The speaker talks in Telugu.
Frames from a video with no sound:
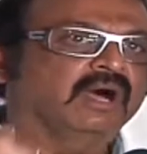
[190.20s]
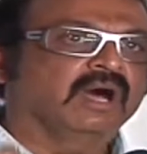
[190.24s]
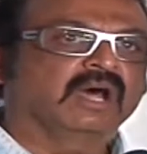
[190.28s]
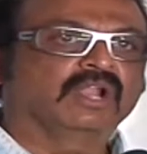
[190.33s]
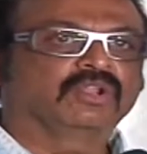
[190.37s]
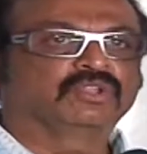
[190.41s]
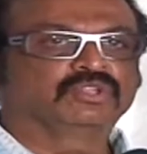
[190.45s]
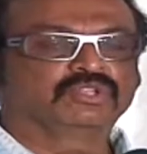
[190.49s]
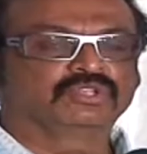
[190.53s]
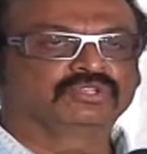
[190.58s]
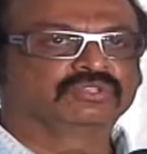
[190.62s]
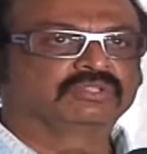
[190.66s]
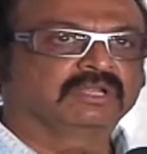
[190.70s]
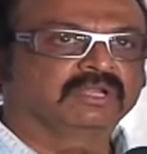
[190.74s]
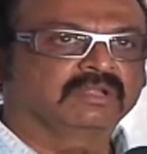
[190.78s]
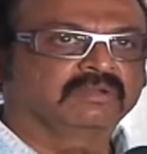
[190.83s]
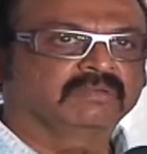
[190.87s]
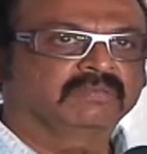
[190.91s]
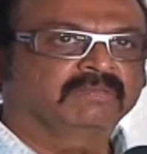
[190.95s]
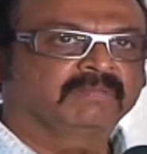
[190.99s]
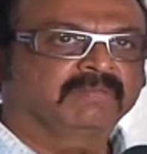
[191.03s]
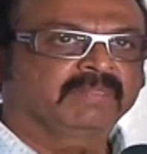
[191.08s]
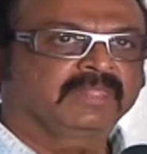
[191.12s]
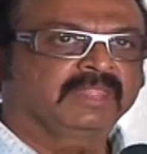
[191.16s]

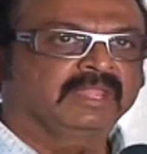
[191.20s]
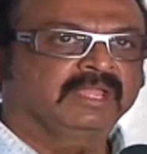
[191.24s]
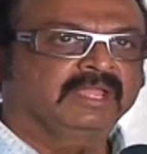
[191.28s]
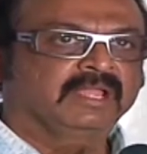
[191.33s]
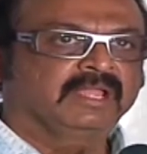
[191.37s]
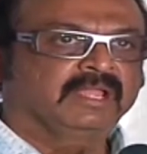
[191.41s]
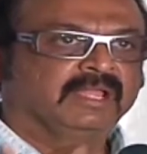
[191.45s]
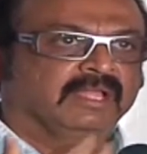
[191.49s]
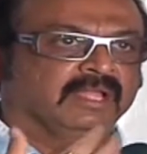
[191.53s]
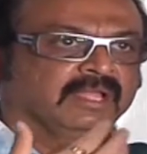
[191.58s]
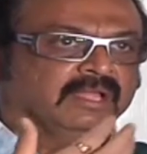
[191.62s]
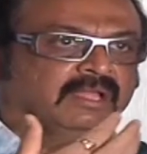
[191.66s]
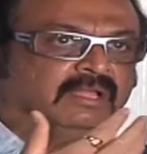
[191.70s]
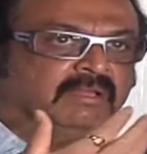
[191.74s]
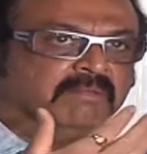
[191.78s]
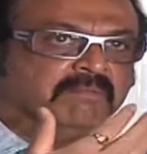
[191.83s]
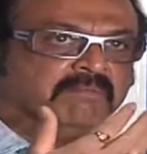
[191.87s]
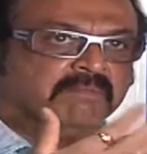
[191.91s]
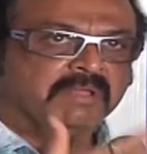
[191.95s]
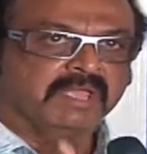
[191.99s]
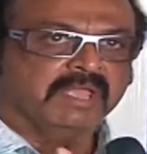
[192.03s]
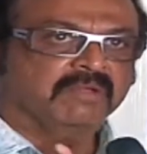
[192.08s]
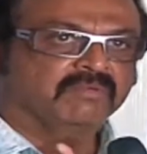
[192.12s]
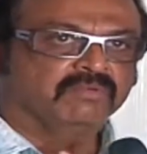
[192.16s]
ఆలోచిస్తున్నాం
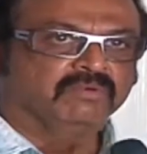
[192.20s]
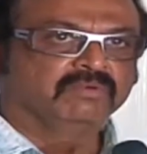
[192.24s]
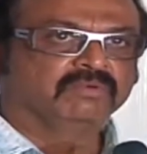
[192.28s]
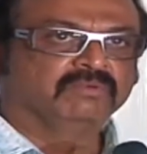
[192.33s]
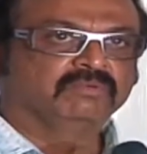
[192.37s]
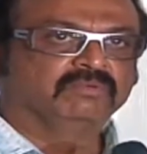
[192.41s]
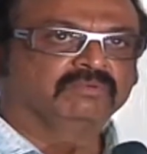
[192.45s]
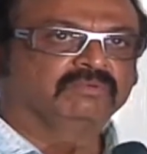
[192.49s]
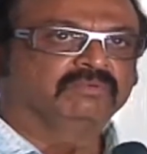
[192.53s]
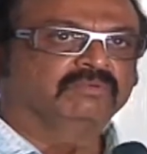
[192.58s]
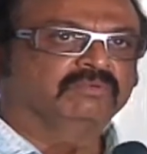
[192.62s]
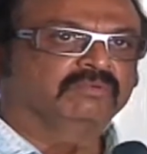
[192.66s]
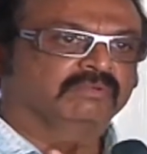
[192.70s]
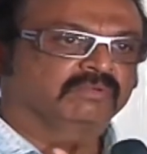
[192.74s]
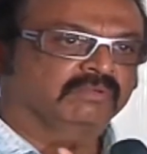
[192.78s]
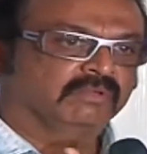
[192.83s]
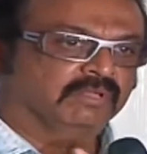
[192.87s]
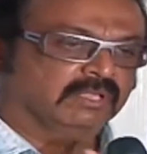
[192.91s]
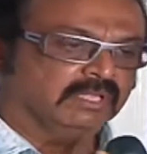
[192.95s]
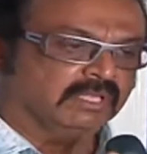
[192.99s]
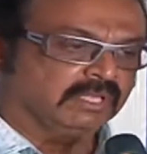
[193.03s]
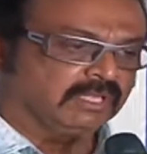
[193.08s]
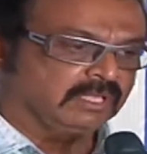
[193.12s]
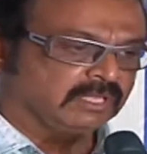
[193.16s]
మేము
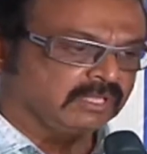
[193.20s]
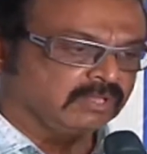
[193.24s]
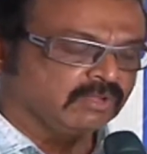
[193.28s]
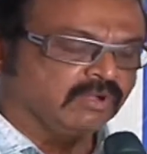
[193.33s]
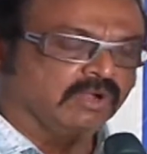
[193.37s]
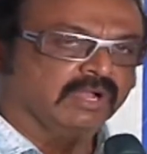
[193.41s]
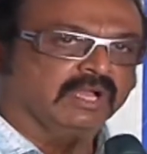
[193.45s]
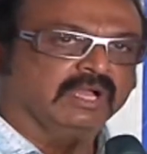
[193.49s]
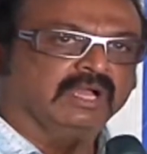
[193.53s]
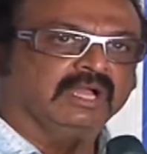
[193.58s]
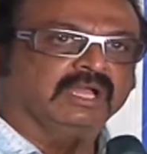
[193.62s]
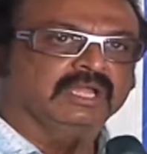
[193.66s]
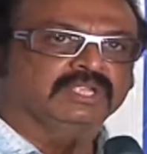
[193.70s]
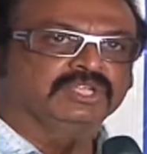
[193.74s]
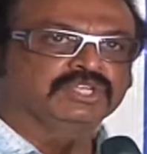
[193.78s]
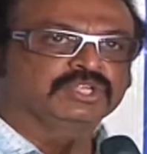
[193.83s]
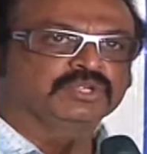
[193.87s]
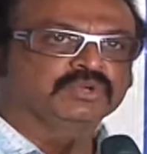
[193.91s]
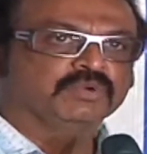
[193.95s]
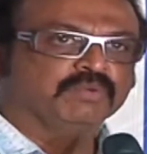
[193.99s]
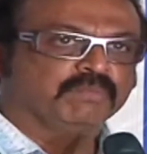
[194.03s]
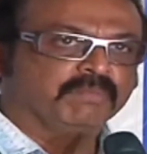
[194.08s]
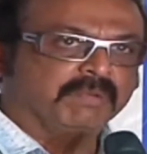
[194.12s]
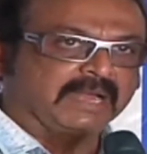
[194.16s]
ఈ యొక్క
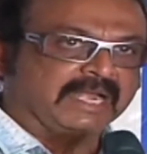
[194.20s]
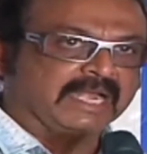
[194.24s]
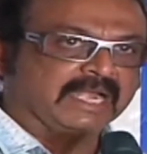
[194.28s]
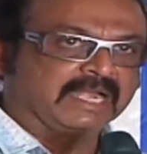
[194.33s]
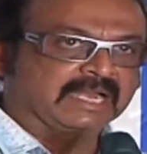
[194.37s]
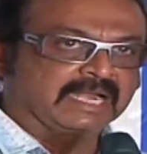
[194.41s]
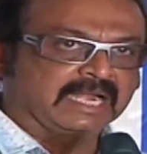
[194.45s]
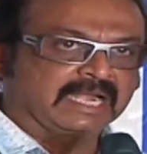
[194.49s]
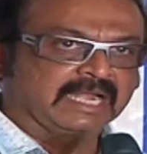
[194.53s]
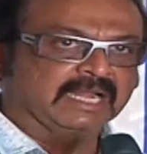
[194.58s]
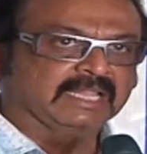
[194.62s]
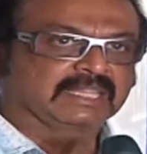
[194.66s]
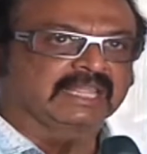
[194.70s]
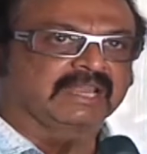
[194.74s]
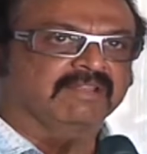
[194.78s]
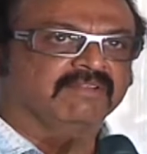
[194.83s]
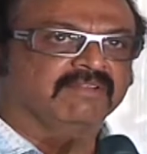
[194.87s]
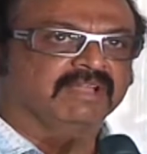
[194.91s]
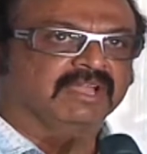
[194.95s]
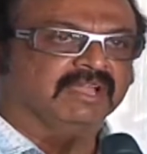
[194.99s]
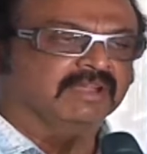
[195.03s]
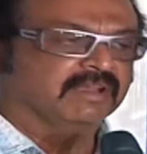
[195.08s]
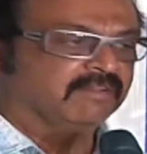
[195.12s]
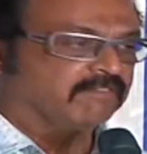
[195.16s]
ఇష్యూ పన్నెండు గంటలు
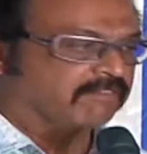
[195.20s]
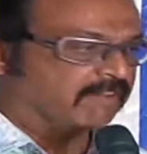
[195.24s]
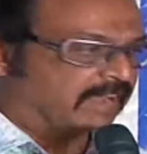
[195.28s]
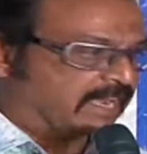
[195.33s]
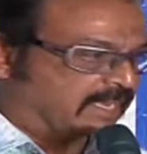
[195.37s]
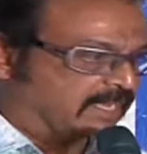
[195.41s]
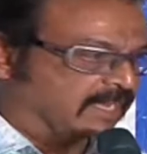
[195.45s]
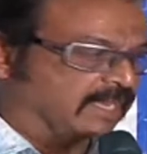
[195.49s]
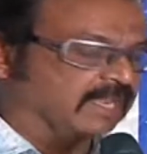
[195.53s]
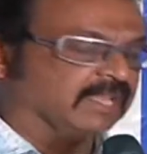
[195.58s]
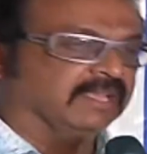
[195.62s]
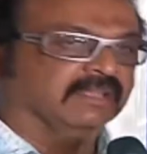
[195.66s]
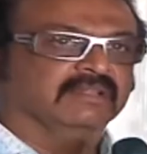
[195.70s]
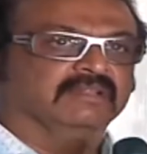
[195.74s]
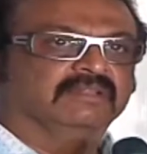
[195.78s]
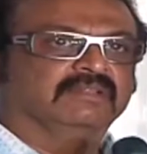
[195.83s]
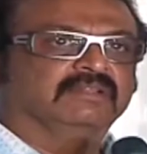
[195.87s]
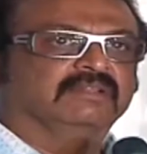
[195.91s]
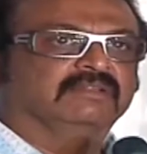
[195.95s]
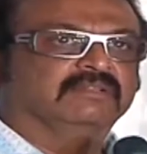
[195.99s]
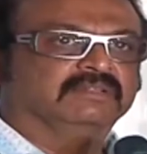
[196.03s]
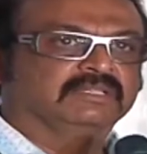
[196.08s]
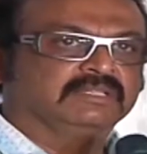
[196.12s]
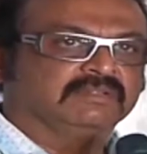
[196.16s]
తెలియగానే వెంటనే
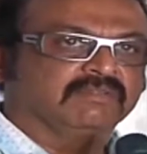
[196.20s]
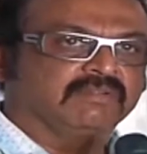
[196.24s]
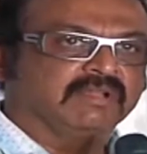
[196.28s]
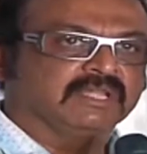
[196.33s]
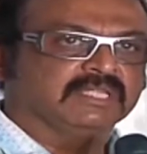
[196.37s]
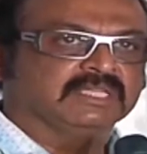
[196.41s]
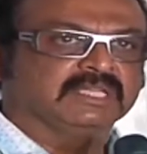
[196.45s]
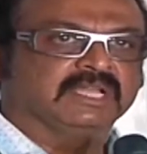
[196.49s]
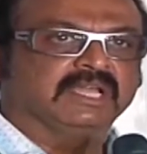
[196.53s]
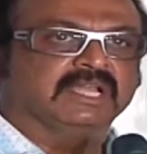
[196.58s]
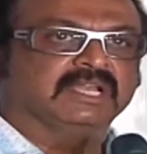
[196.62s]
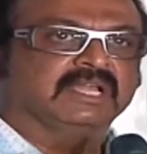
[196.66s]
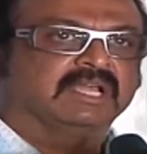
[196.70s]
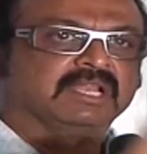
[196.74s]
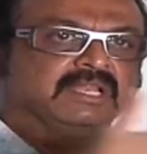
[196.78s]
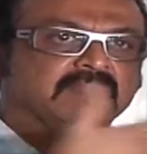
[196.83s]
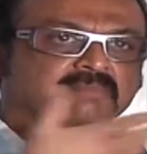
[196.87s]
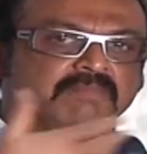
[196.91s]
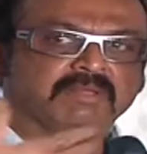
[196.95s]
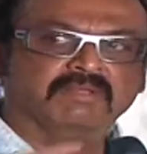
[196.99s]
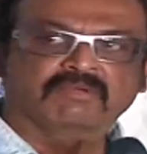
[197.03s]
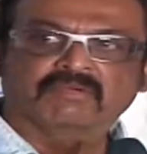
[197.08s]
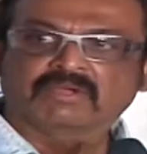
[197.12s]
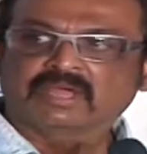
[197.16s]
శివాజీ గారు
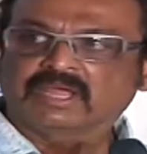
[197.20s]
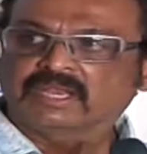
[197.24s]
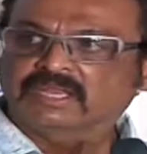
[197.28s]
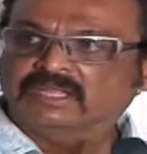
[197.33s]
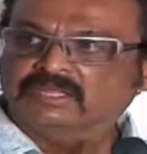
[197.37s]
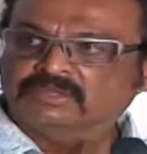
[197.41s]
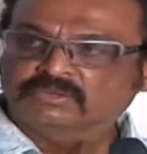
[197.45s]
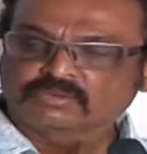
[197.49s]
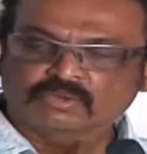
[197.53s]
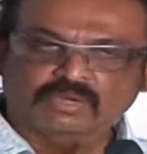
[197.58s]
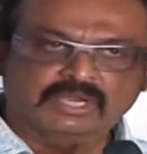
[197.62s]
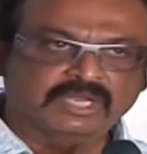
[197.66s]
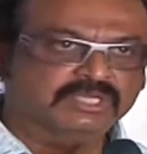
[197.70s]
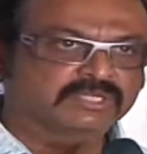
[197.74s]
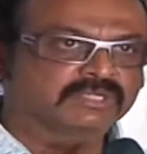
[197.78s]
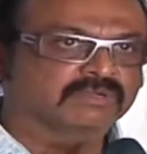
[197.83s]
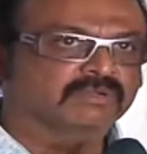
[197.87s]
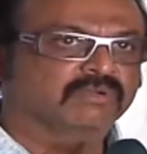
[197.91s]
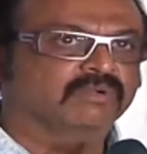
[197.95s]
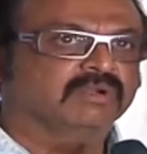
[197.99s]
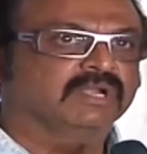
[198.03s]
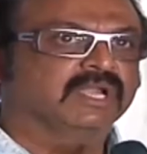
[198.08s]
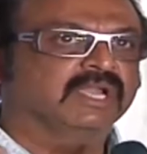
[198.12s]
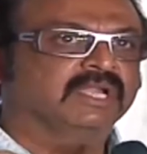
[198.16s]
కానీ మేము కానీ సురేష్
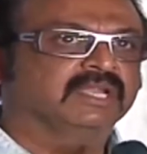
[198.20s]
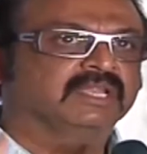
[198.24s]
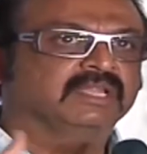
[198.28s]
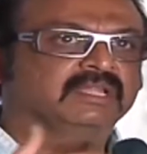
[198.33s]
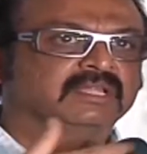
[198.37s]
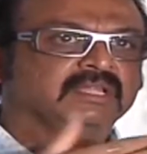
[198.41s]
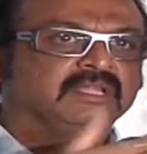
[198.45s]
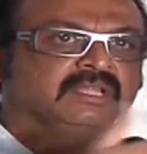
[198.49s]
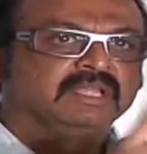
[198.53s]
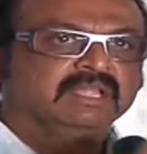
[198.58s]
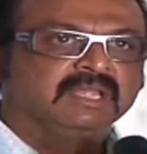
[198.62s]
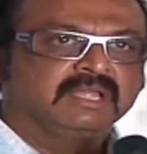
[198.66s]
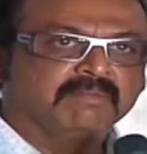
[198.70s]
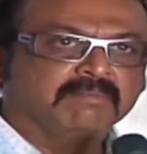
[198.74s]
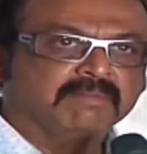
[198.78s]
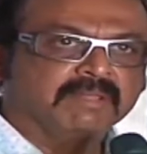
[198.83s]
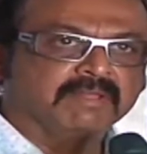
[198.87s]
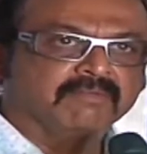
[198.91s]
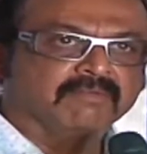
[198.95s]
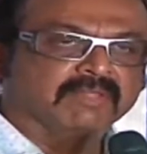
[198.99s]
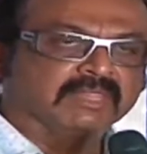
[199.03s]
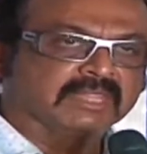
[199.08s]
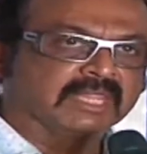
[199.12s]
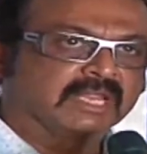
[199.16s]
కొండేటి
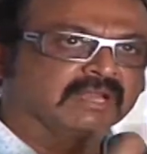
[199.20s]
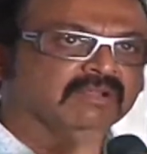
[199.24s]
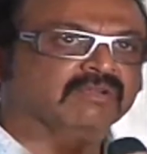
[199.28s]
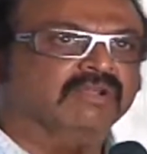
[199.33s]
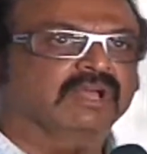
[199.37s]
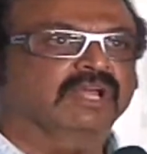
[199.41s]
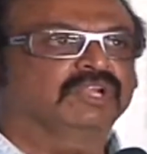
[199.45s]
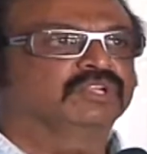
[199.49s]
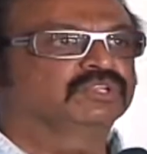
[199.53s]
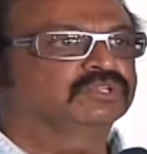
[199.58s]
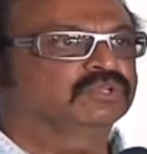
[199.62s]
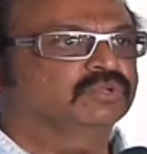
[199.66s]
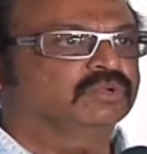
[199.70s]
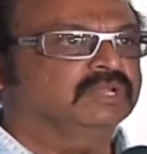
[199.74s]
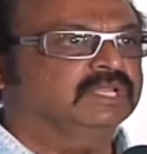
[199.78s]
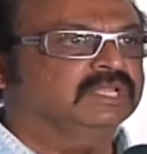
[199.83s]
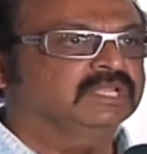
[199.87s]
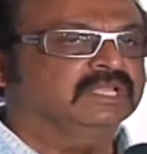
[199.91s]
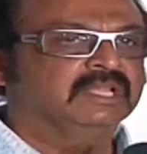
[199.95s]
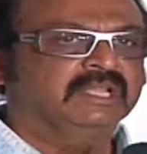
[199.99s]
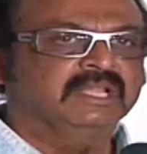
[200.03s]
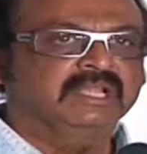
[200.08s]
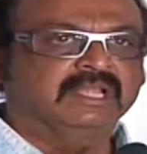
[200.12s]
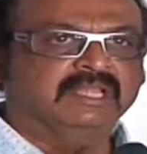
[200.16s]
మేమందరం
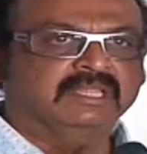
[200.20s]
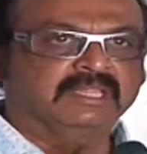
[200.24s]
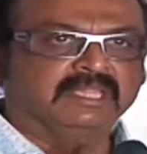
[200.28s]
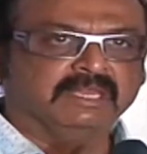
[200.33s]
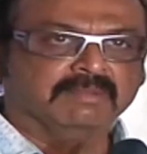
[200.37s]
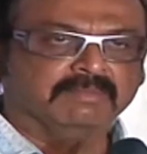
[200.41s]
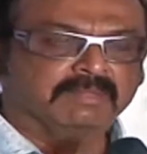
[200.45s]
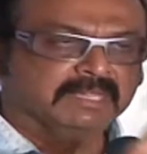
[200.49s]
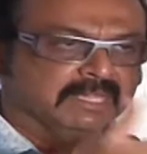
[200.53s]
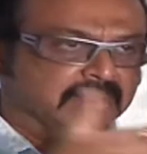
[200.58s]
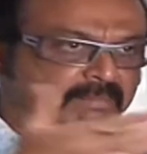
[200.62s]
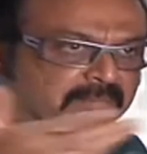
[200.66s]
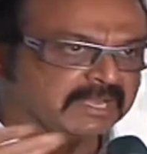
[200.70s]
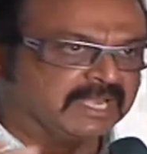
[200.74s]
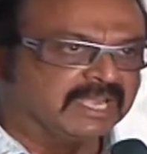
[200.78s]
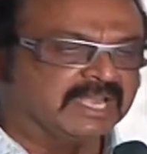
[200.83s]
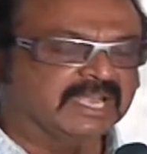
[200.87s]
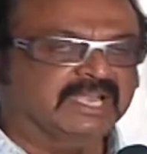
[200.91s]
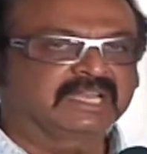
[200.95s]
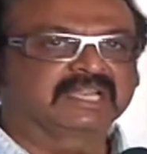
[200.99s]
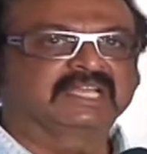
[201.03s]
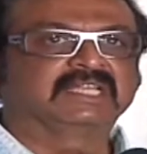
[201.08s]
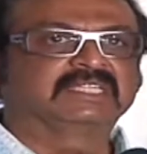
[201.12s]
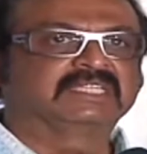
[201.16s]
కలుసుకొని దీని మీద
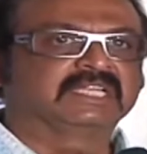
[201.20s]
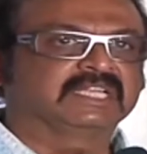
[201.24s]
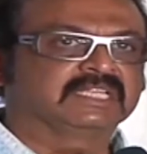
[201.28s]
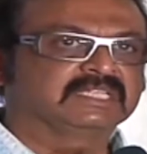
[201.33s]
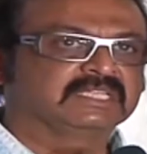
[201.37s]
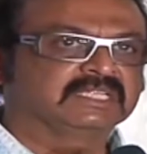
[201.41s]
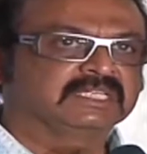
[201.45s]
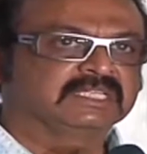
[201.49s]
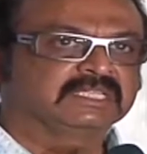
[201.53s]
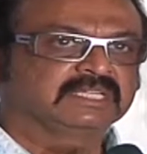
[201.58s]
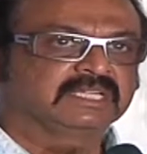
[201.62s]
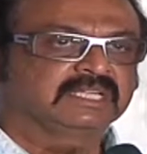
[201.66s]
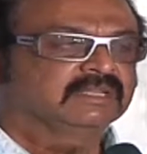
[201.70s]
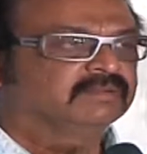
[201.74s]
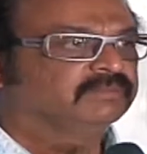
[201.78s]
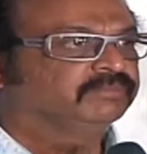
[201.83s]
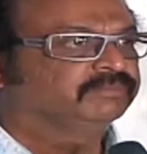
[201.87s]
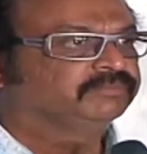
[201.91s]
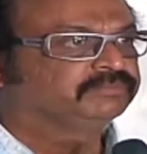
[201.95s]
ఇమ్మీడియట్గా చర్చించి